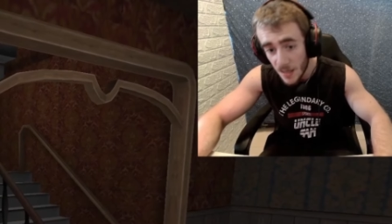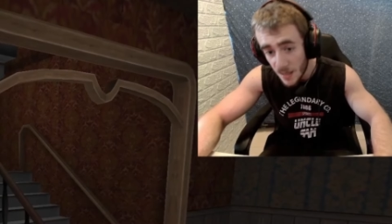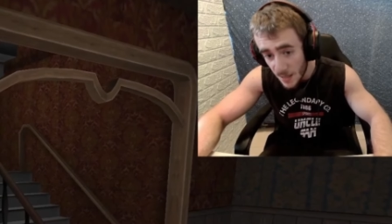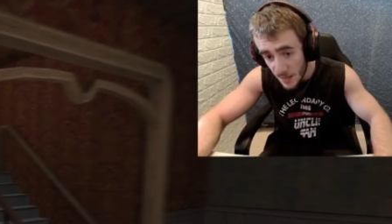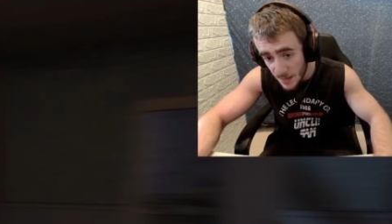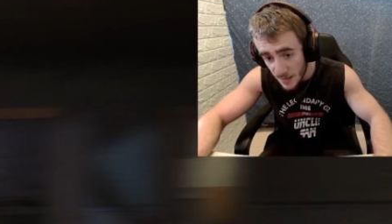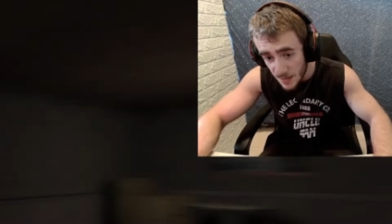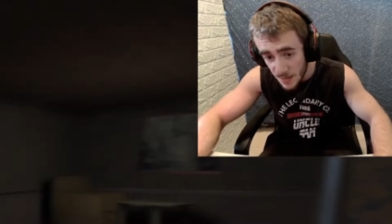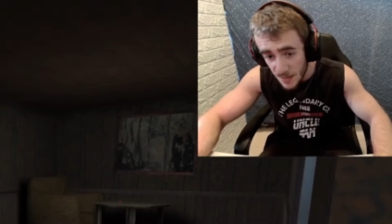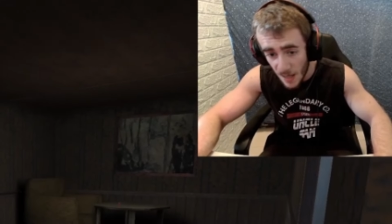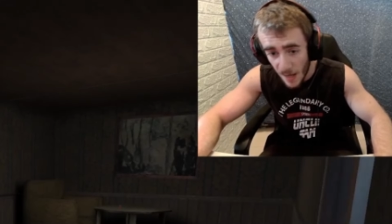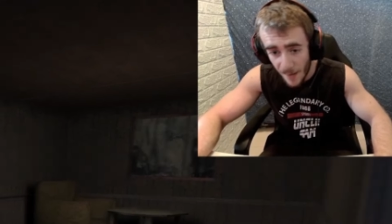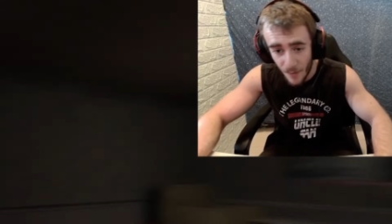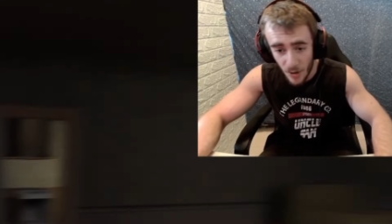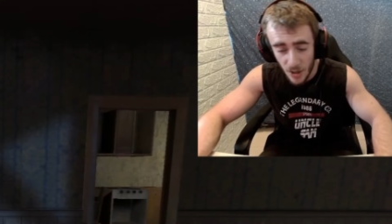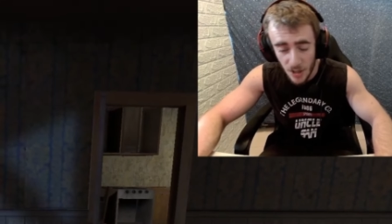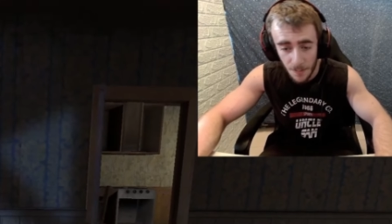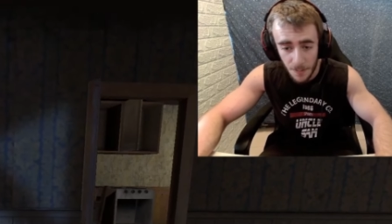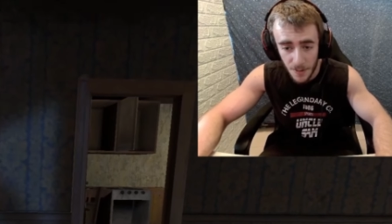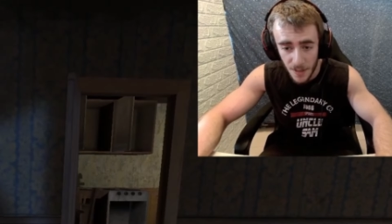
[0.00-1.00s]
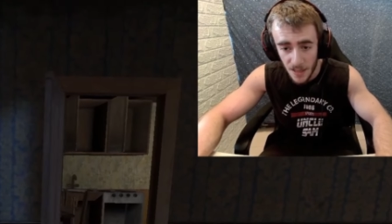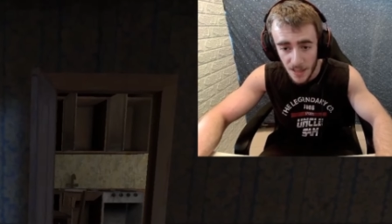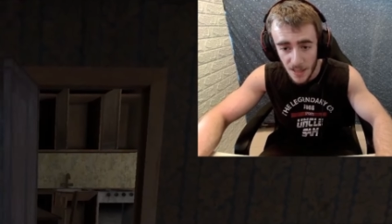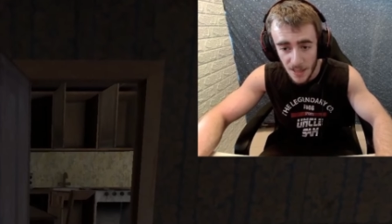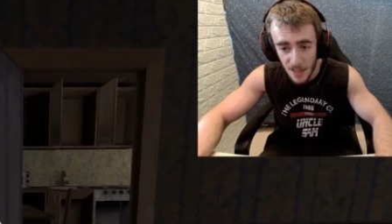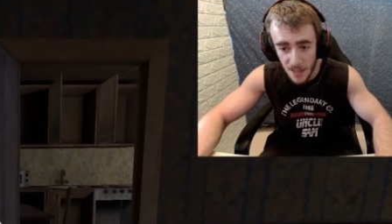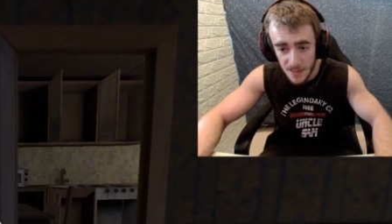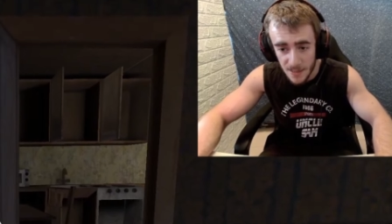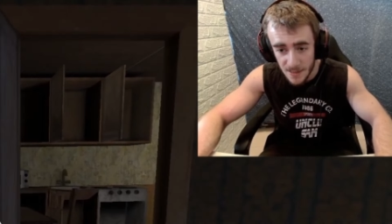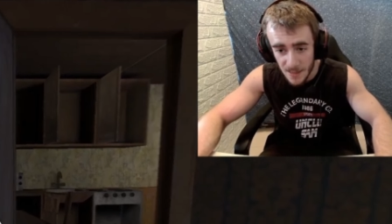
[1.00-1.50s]
andiamo ad
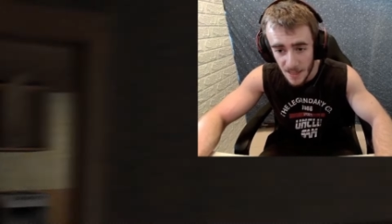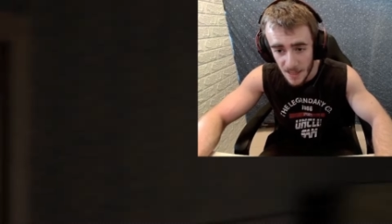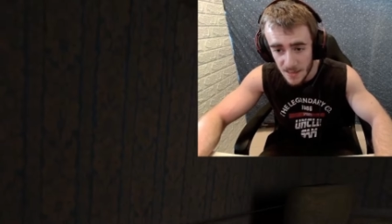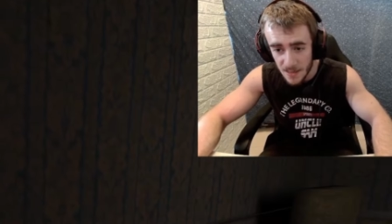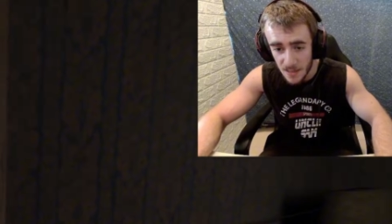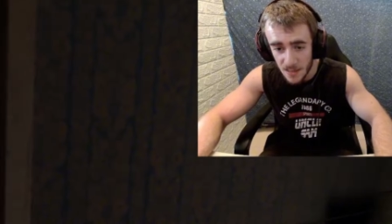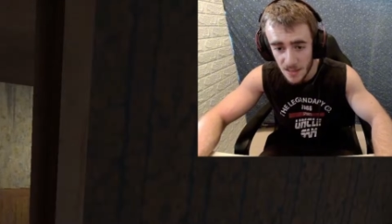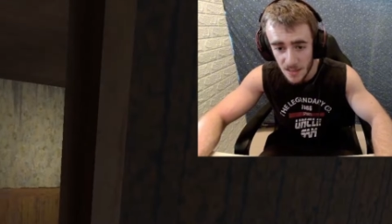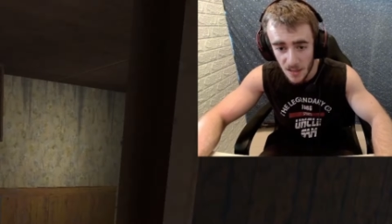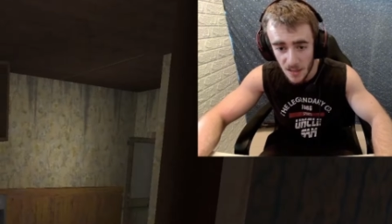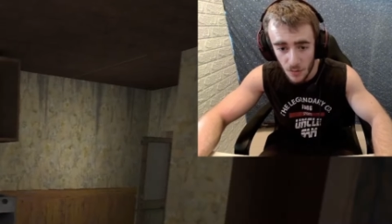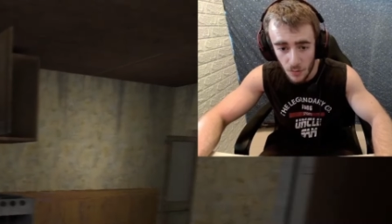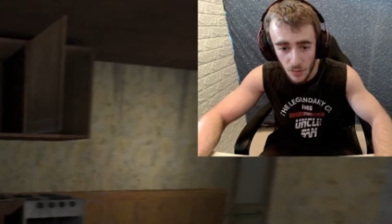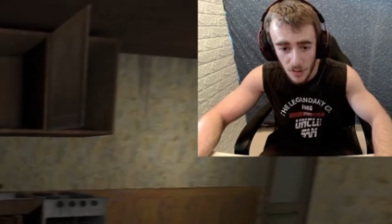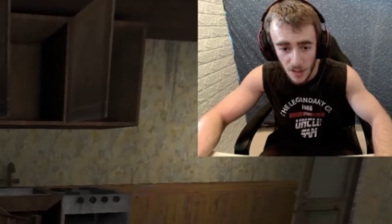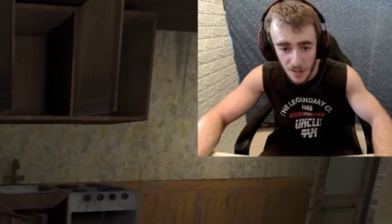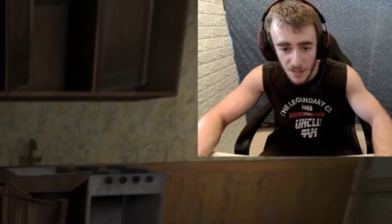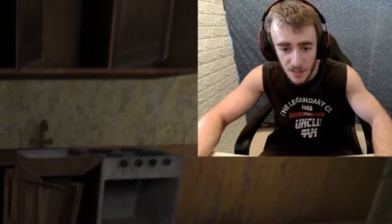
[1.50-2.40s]
aprire la stanza della culla di